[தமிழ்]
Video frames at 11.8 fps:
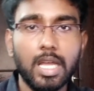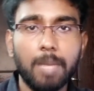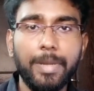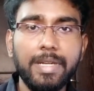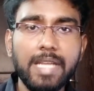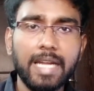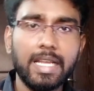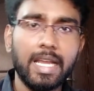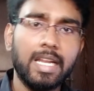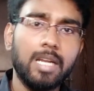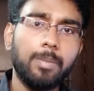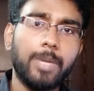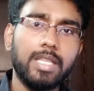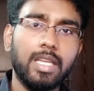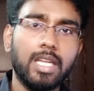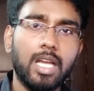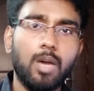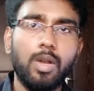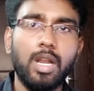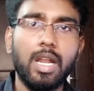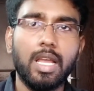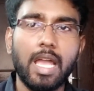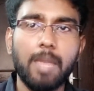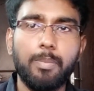பிக் டேட்டா என்னன்னு பார்த்தீங்கன்னா ஒன்றும்
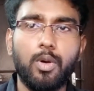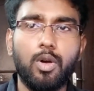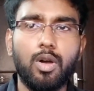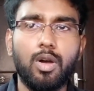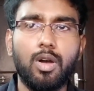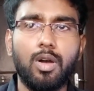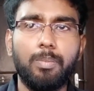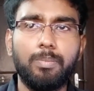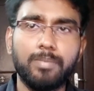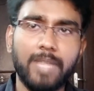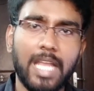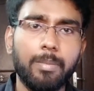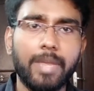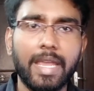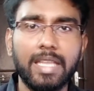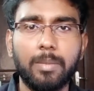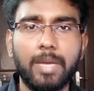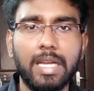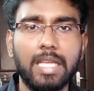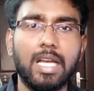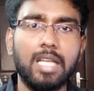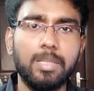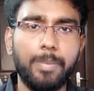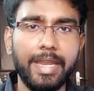இல்லைங்க இப்போது நேம்க்கு ஏற்ற மாதிரியே
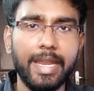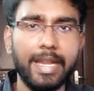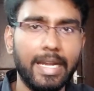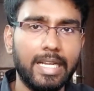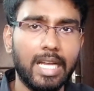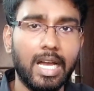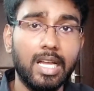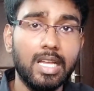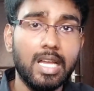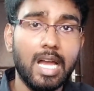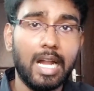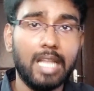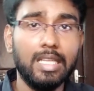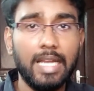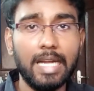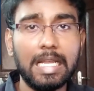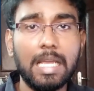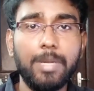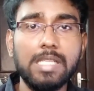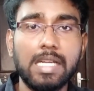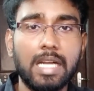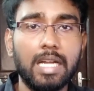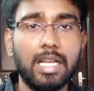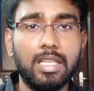தான் அது பெரிய டேட்டா ஆனால் அந்த டேட்டா எப்படி
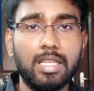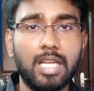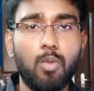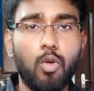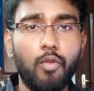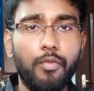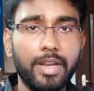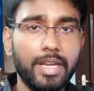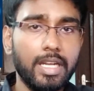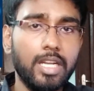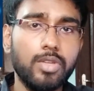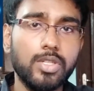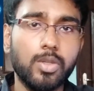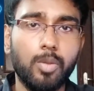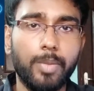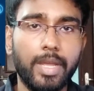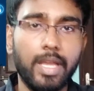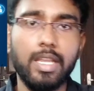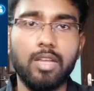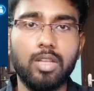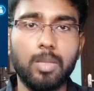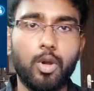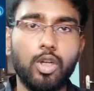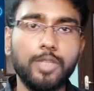ஜென்ரேட் ஆகுதுன்னா ஒவ்வொரு இண்டிவிஜுவலுமே நீங்கள்
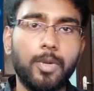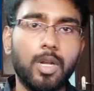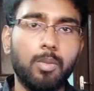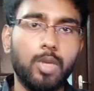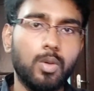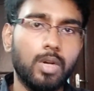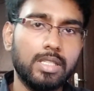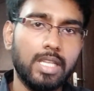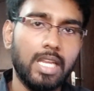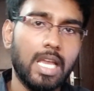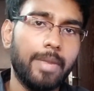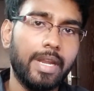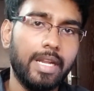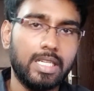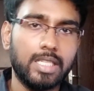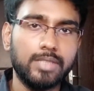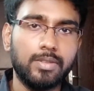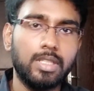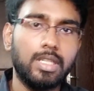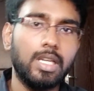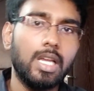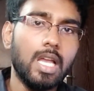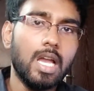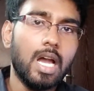வந்து ப்ரௌஸ் பண்ணும்போது உங்களுக்கு தெரியாமல் இங்கே டேட்டாஸ் வந்துட்டு
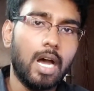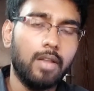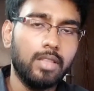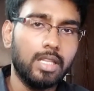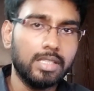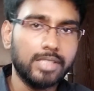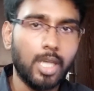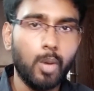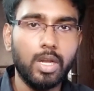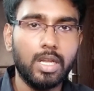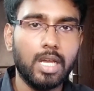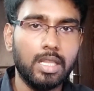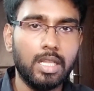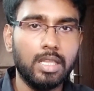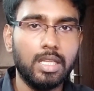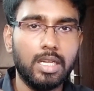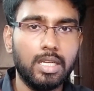அந்தந்த சர்வருக்கு அந்தந்த